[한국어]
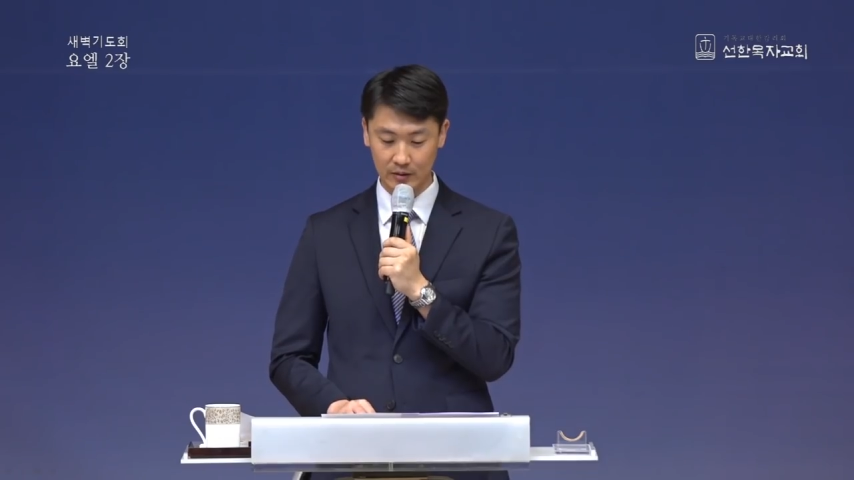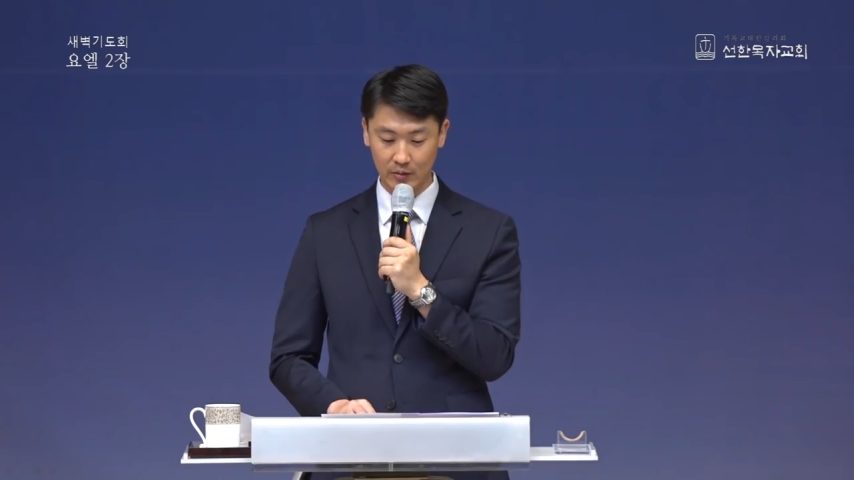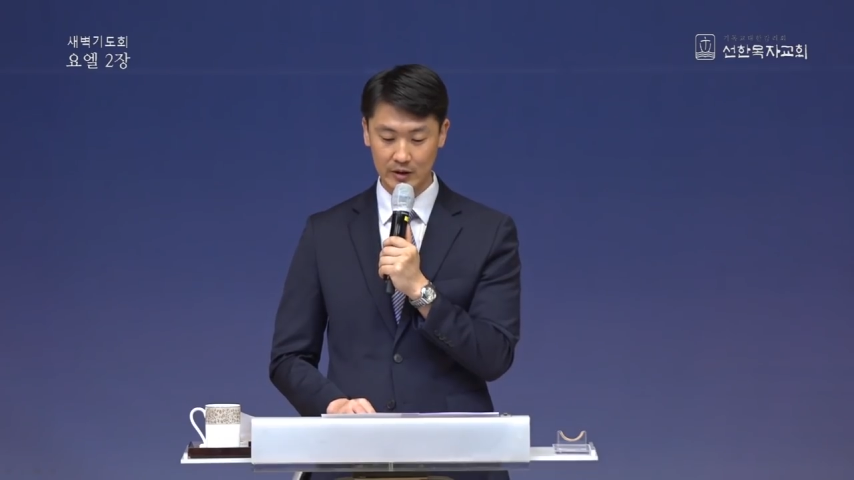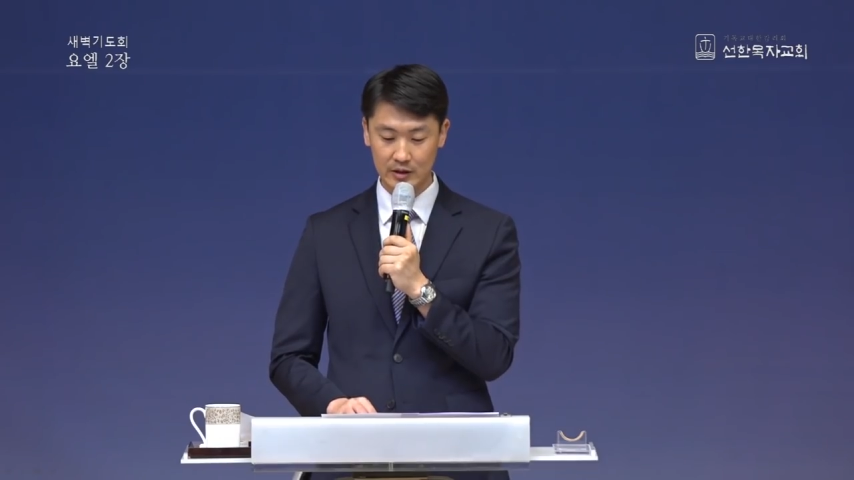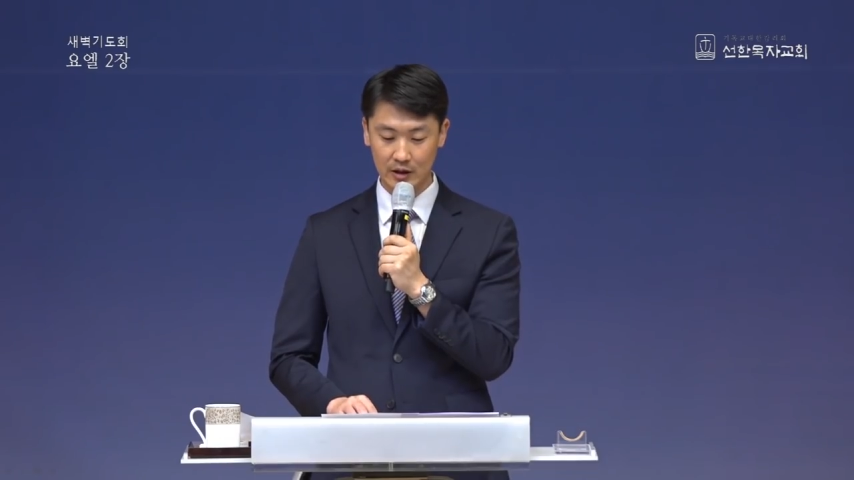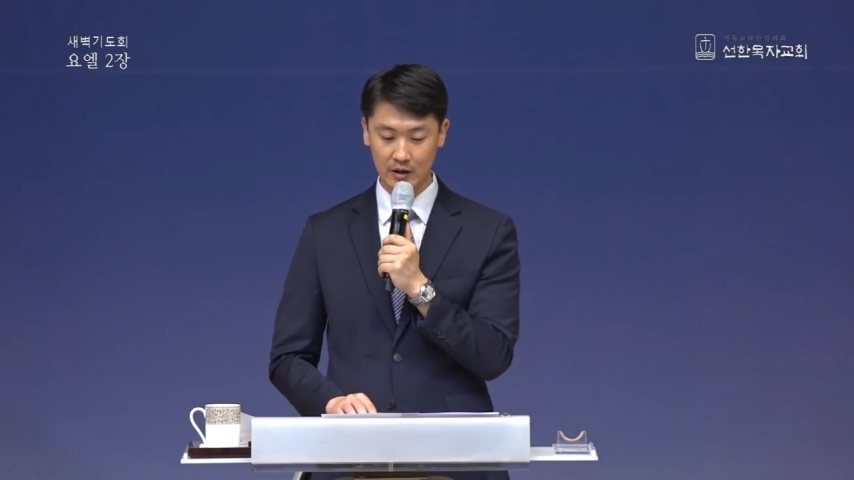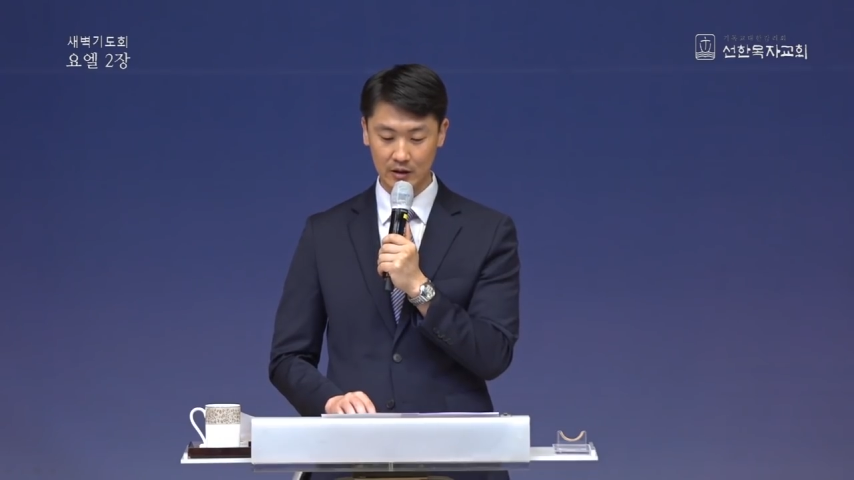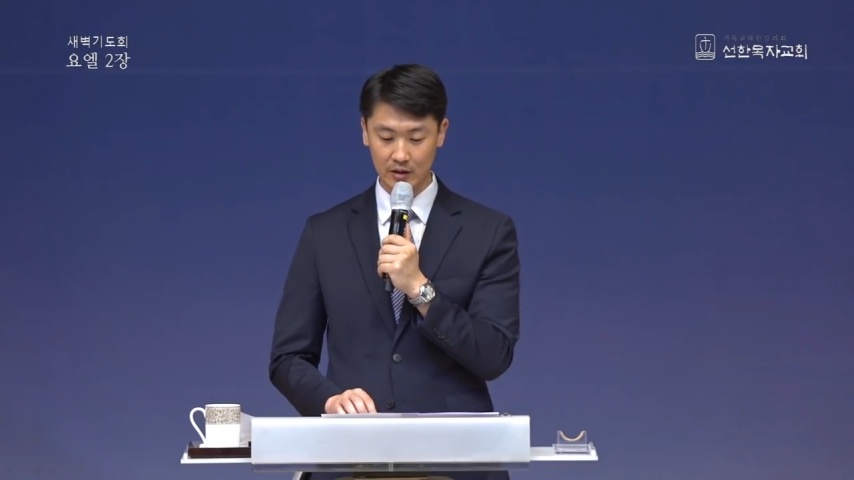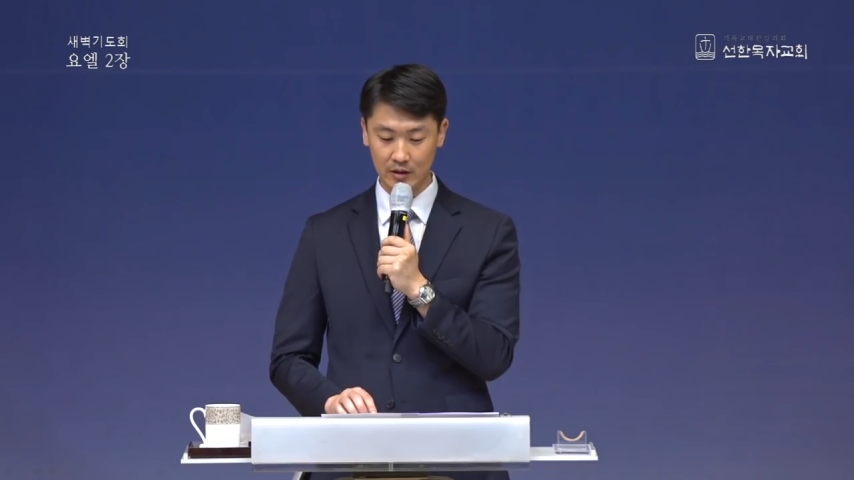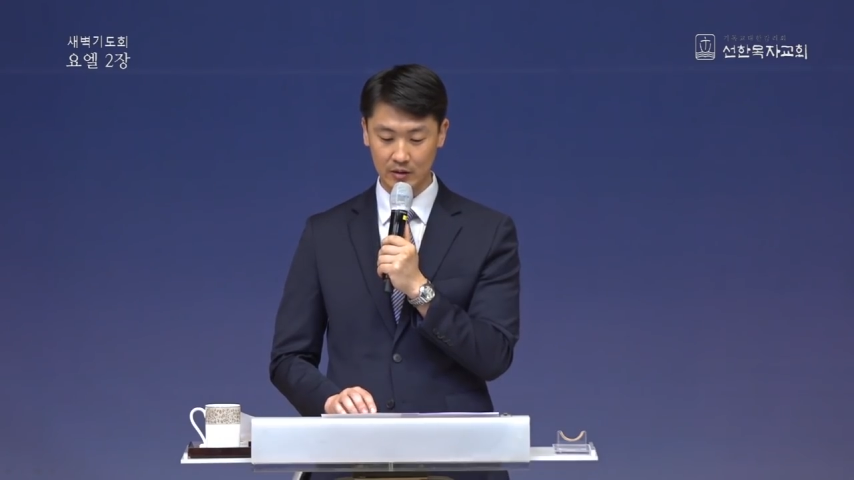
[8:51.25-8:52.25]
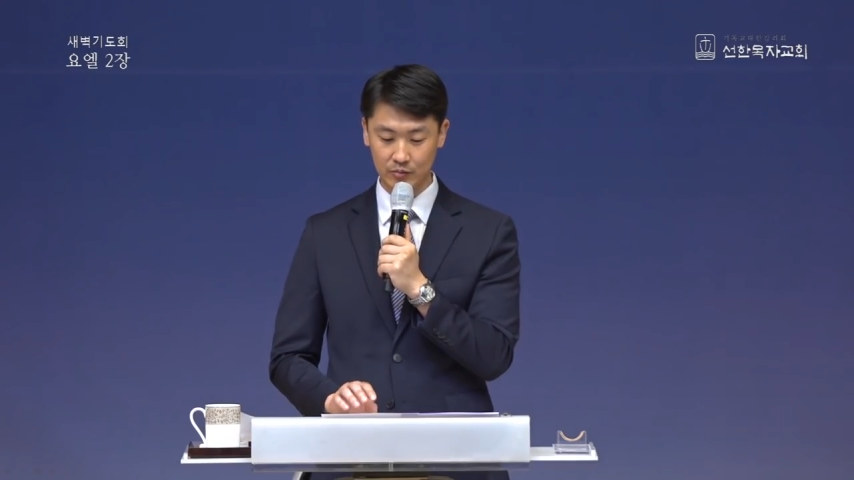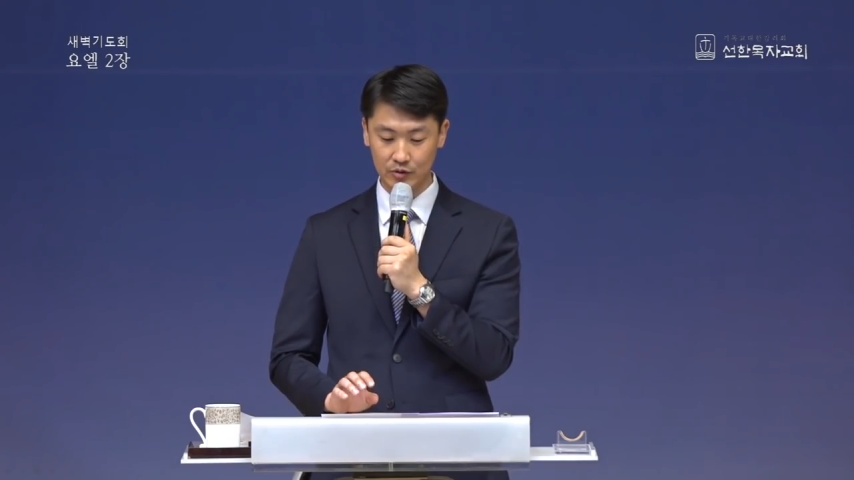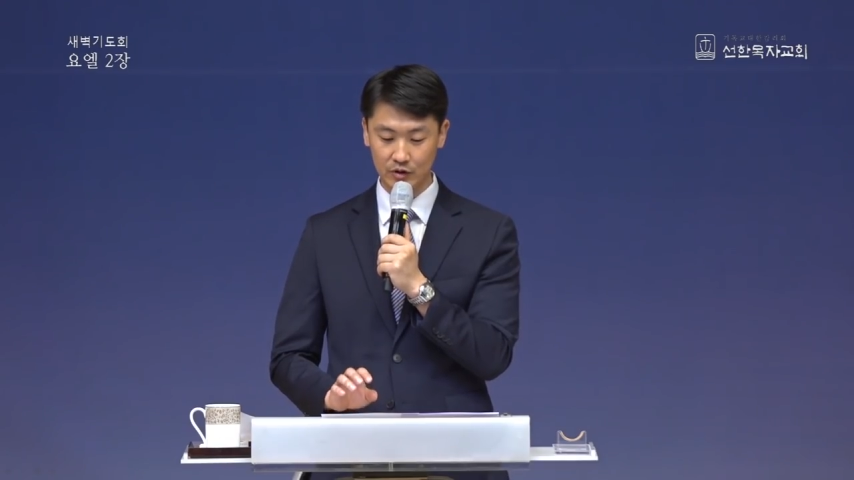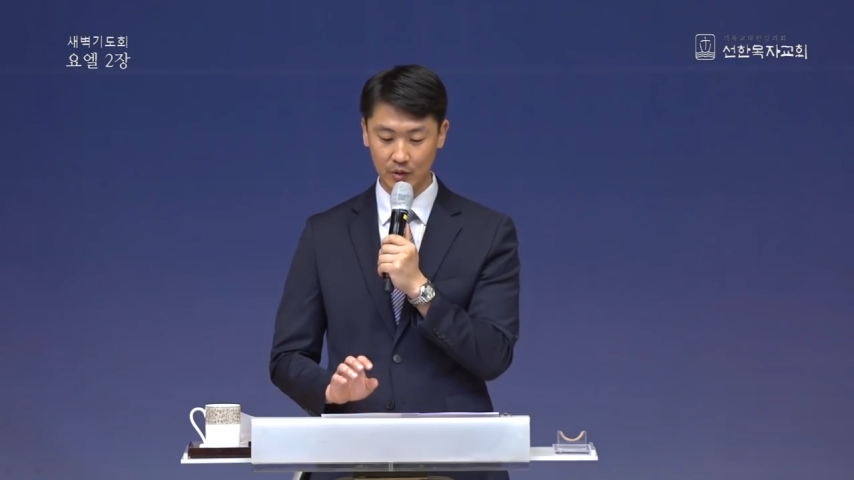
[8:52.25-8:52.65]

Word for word: 환자분을